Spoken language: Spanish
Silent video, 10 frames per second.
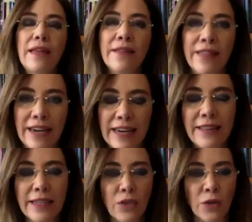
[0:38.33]
de
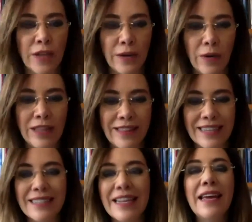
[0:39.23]
rendición de
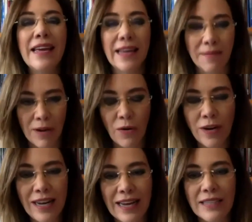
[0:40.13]
cuentas, que mejoren
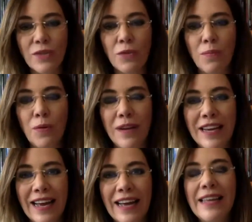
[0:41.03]
la gestión
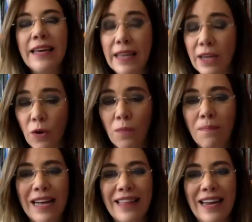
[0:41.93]
pública y
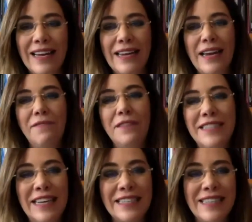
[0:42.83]
combatan la
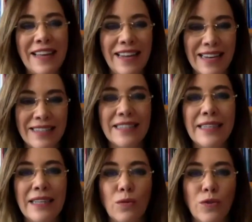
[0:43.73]
ineficiencia de las
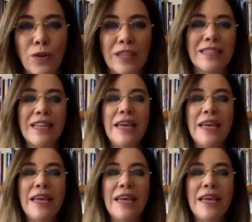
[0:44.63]
instituciones.